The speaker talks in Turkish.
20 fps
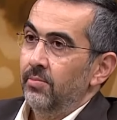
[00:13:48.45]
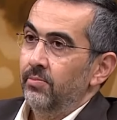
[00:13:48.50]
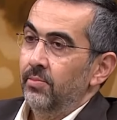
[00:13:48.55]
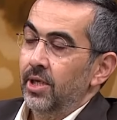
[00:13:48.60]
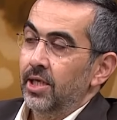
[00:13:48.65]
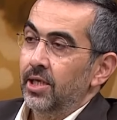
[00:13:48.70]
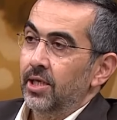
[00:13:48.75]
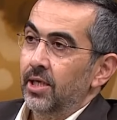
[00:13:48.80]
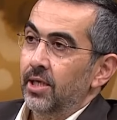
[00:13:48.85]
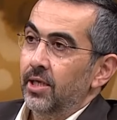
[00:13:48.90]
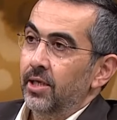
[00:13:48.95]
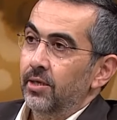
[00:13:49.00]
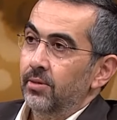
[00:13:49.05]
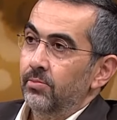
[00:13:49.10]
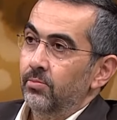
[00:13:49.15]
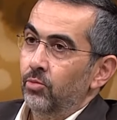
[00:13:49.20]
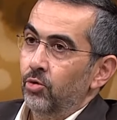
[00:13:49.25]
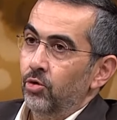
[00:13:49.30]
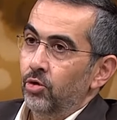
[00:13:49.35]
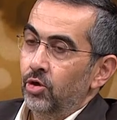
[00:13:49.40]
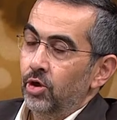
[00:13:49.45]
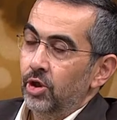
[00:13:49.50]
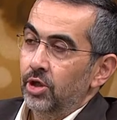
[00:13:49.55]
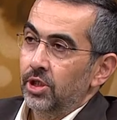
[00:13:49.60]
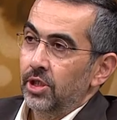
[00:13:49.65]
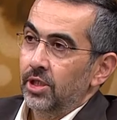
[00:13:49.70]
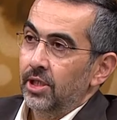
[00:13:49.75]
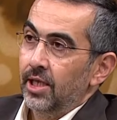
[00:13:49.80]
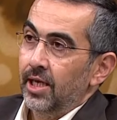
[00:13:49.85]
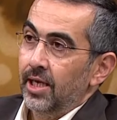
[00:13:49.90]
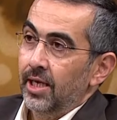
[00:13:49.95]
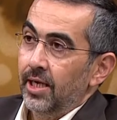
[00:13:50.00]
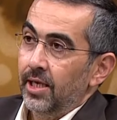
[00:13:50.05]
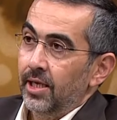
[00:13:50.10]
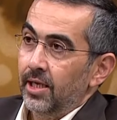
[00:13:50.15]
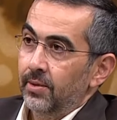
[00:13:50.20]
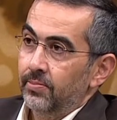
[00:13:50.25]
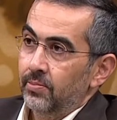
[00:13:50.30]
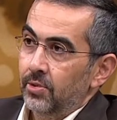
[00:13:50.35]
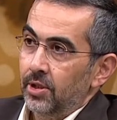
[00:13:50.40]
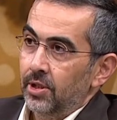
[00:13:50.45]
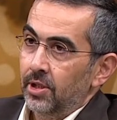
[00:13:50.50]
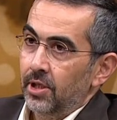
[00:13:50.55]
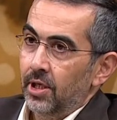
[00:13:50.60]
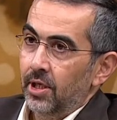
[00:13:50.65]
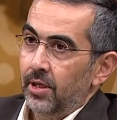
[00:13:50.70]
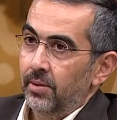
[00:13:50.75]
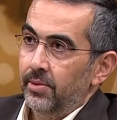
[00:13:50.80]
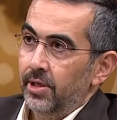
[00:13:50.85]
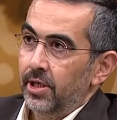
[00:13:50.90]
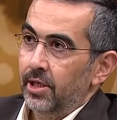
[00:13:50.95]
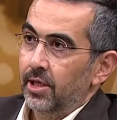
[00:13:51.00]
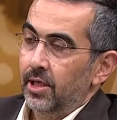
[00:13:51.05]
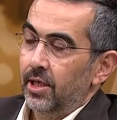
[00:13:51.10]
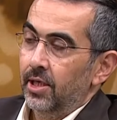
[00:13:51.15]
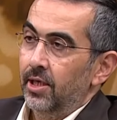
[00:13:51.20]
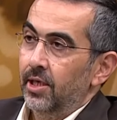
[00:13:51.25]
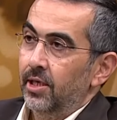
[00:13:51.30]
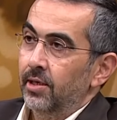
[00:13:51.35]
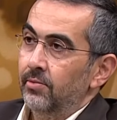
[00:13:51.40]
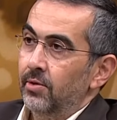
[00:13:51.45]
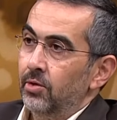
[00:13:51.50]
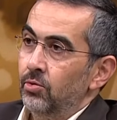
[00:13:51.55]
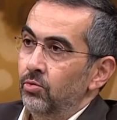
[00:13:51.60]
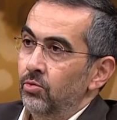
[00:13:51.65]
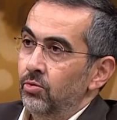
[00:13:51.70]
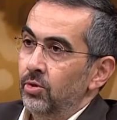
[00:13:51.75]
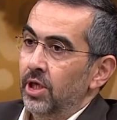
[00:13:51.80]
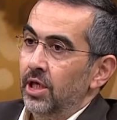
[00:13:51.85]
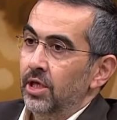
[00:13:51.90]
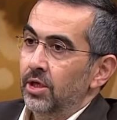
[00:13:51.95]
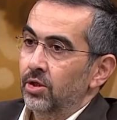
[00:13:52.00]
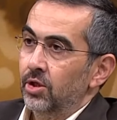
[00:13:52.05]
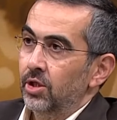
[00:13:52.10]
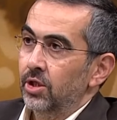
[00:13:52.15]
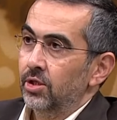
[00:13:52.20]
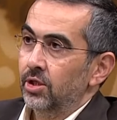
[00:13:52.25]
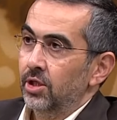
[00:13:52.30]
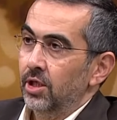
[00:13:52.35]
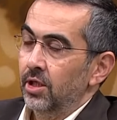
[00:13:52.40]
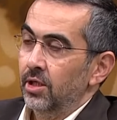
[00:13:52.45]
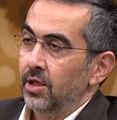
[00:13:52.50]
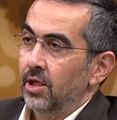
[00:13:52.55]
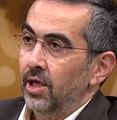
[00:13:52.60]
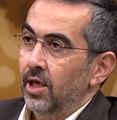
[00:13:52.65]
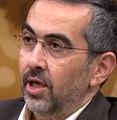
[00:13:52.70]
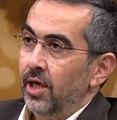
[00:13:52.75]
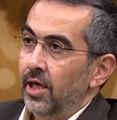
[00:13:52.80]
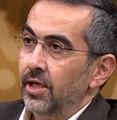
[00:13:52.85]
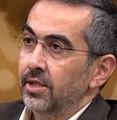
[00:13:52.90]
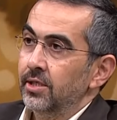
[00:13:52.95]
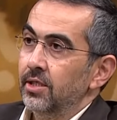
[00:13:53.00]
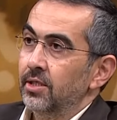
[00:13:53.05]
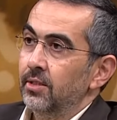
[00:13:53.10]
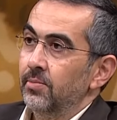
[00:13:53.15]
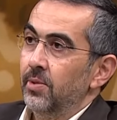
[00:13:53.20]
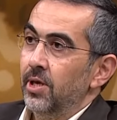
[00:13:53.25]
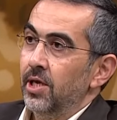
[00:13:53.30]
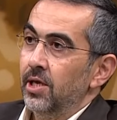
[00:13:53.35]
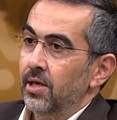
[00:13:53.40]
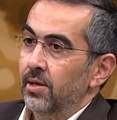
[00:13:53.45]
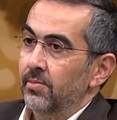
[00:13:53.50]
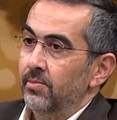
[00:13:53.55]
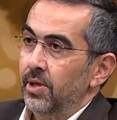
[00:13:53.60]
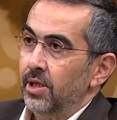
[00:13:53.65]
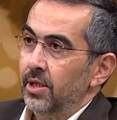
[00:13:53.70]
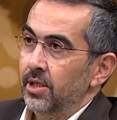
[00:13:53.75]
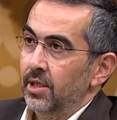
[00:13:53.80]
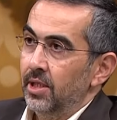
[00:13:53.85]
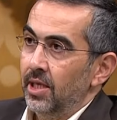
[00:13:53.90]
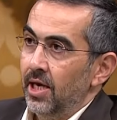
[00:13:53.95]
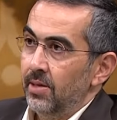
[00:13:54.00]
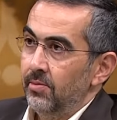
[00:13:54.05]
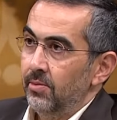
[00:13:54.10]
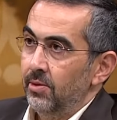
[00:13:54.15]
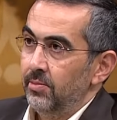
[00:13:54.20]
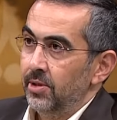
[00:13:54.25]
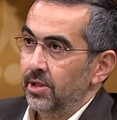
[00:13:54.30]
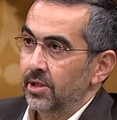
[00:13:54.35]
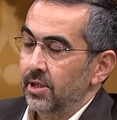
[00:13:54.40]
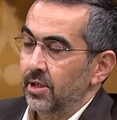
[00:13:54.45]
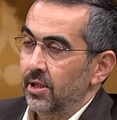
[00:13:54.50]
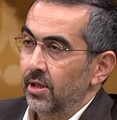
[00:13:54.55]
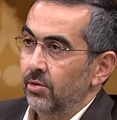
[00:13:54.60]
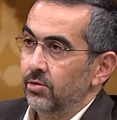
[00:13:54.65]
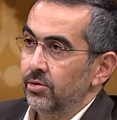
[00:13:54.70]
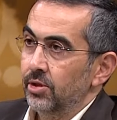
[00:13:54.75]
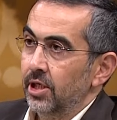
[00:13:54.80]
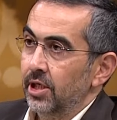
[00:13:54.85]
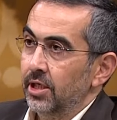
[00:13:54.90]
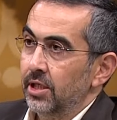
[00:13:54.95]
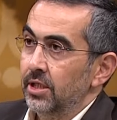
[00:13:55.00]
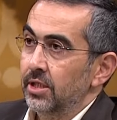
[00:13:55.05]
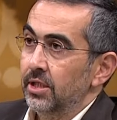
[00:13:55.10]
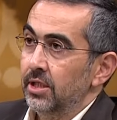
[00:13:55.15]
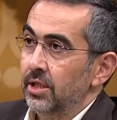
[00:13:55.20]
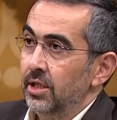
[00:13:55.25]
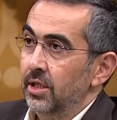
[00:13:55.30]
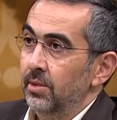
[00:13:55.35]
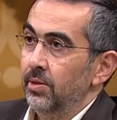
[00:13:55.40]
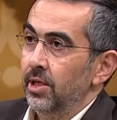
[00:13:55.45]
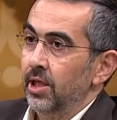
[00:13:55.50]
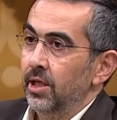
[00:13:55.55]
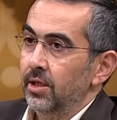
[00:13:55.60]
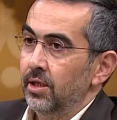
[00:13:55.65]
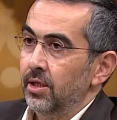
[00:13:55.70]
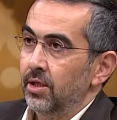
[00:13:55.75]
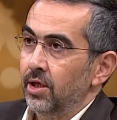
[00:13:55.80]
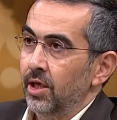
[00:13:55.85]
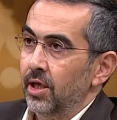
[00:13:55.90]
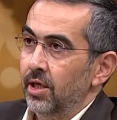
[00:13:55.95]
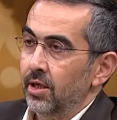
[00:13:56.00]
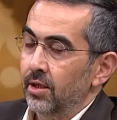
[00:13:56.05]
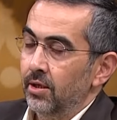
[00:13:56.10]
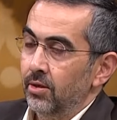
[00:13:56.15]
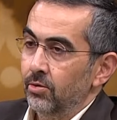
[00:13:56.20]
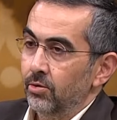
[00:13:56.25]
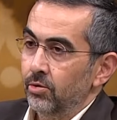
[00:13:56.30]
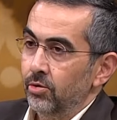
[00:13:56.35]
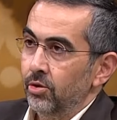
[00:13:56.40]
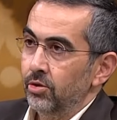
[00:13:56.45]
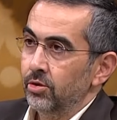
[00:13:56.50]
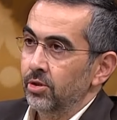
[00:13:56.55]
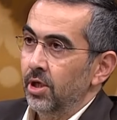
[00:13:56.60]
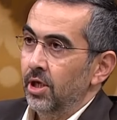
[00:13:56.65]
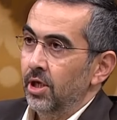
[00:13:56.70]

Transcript: Mekkelilerin bu iş için neler yaptığından haberdarlar ve gün geçtikçe Hz. Peygamber'in gelmemesi de onlarda ciddi bir endişeye neden oluyor.